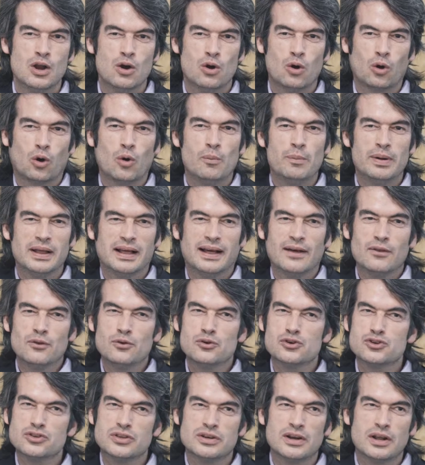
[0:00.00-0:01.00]
lo complicado
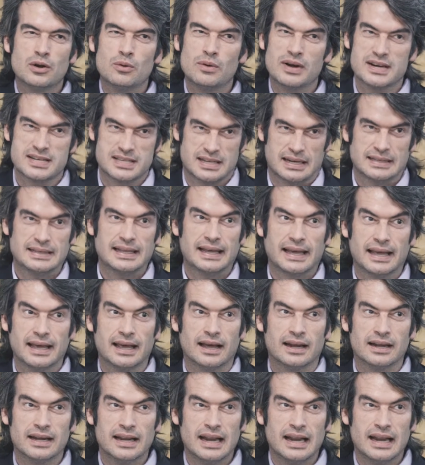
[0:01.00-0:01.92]
no es tener una estrategia